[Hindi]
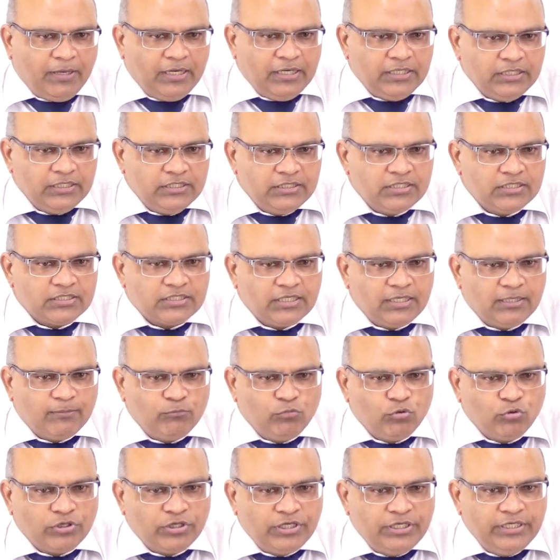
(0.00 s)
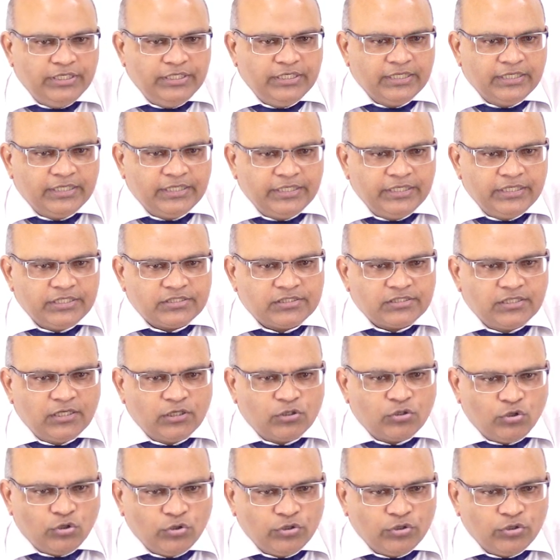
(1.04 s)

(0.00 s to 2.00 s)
पार्टी जिसे हम लोग इंडियन नेशनल